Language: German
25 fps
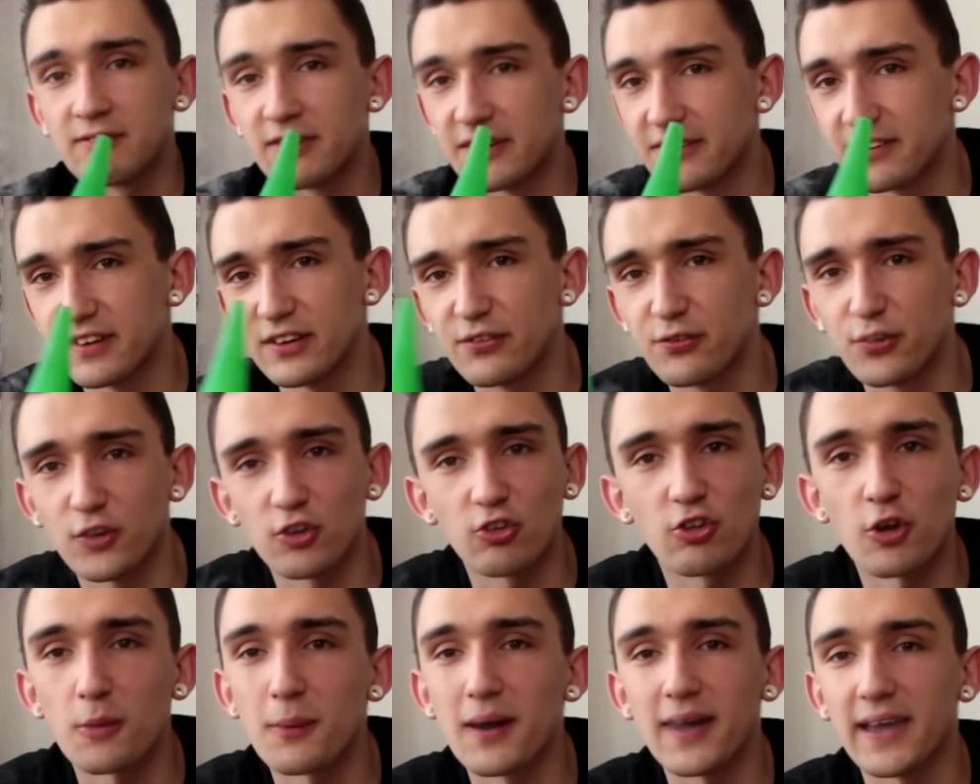was ich für
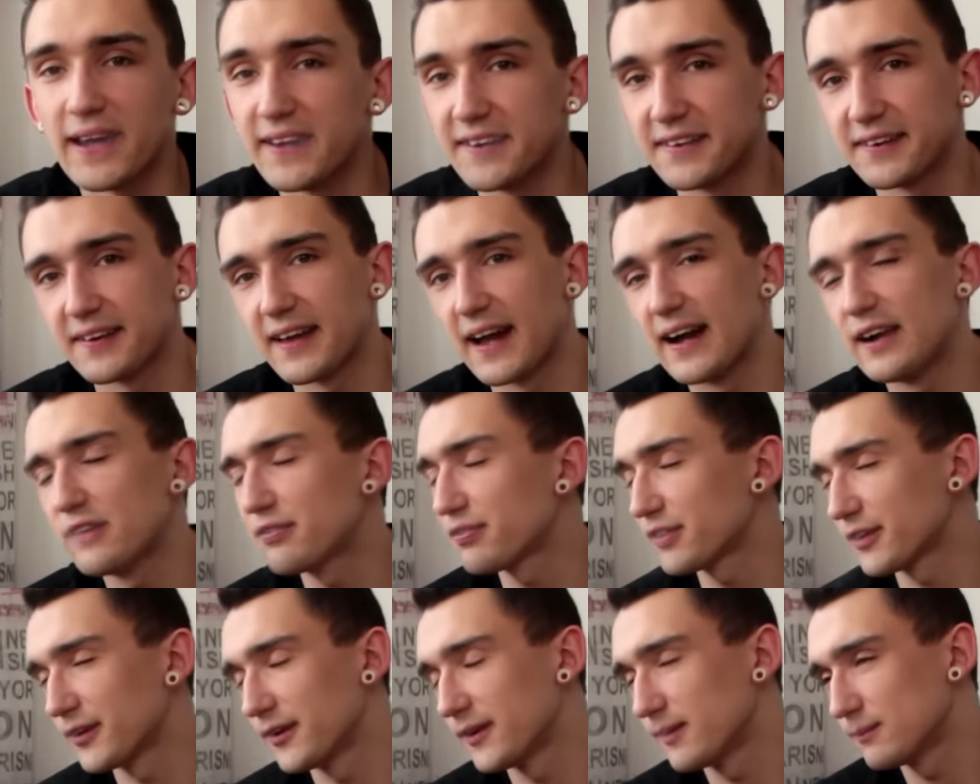einen Sommer echt geil
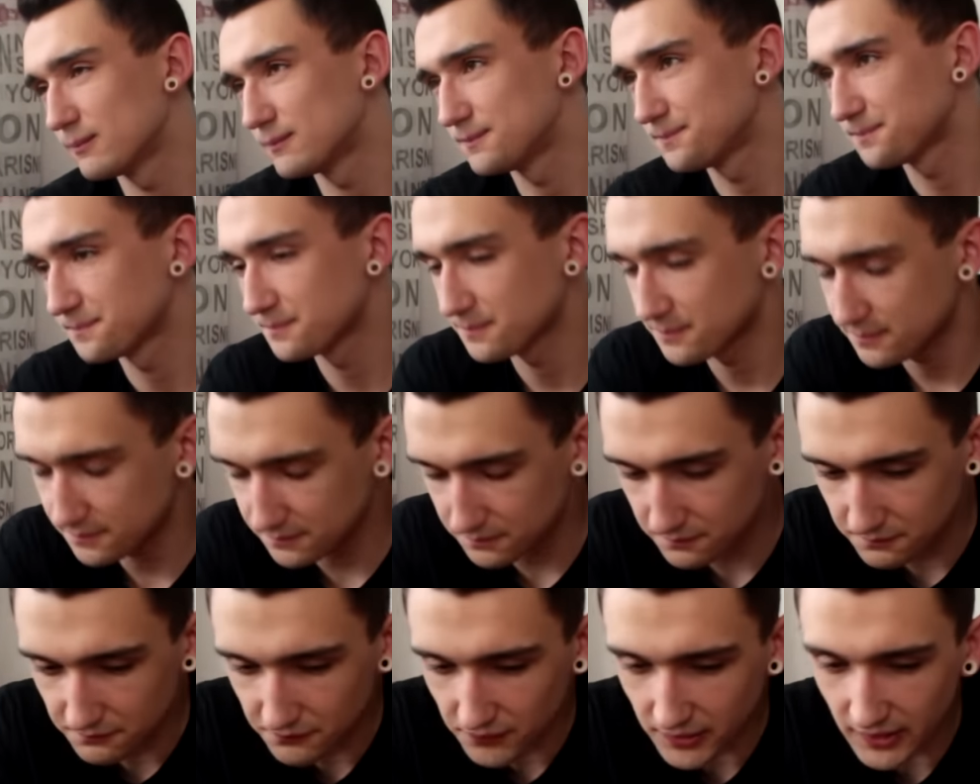finde.
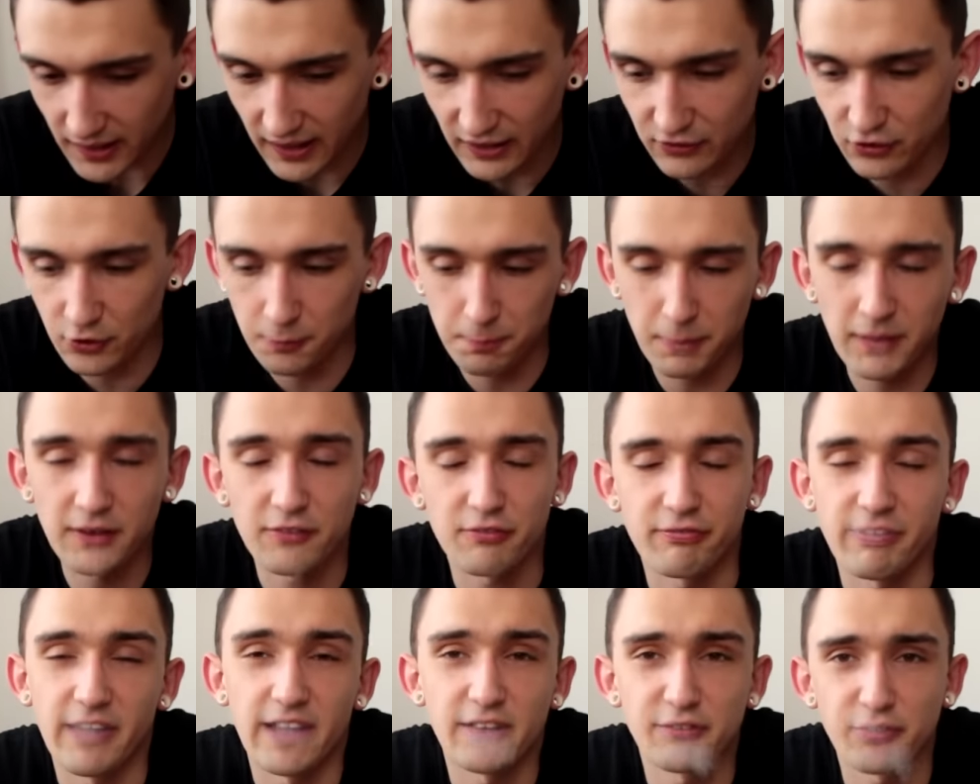Also ich bin
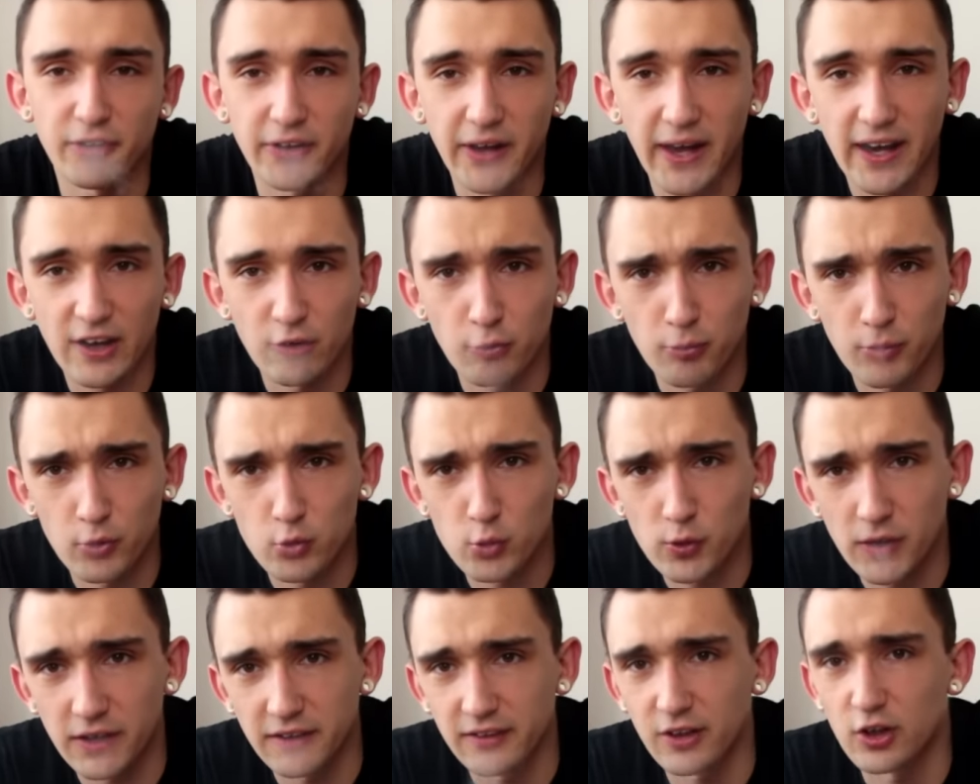Fan von der
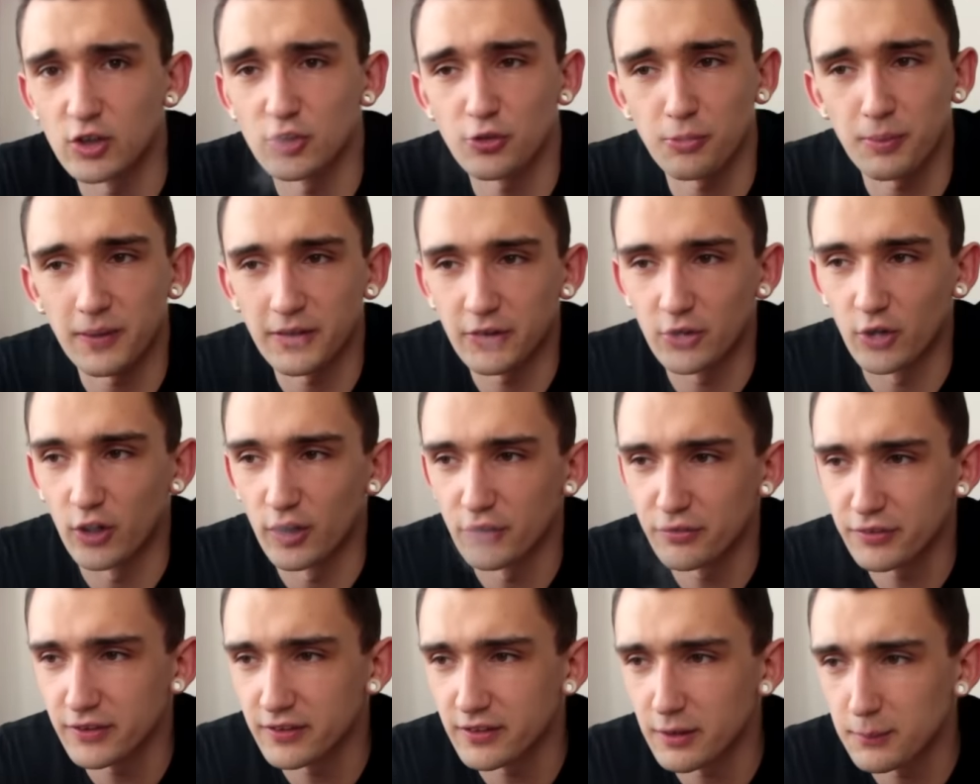Eisbazooka, ich rauche zwar nicht
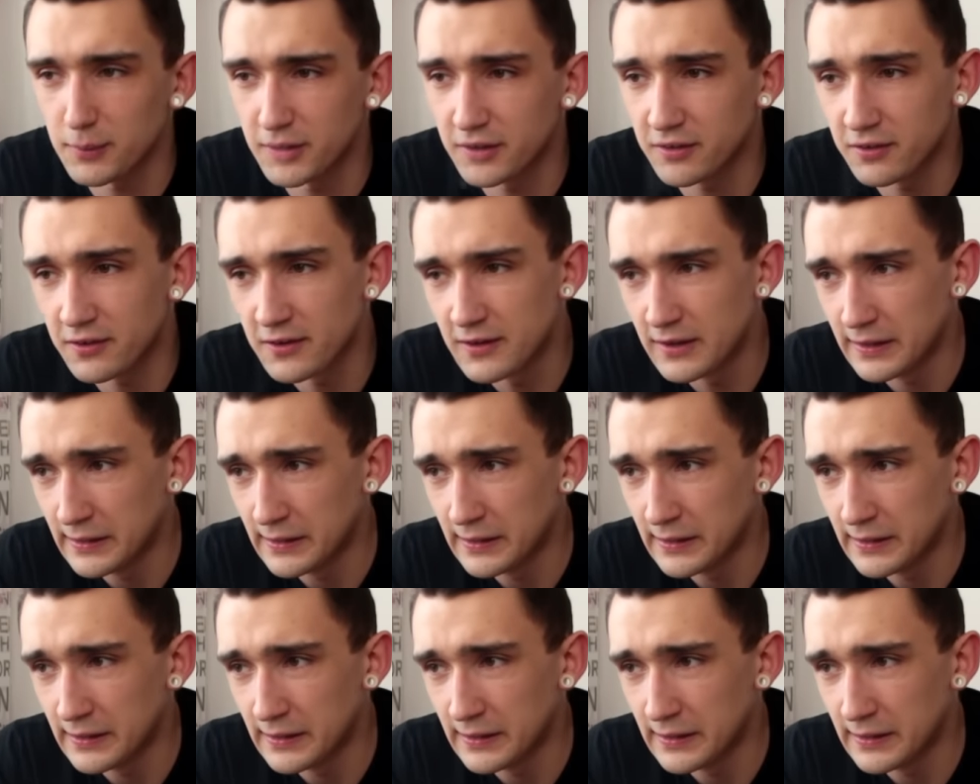häufig damit,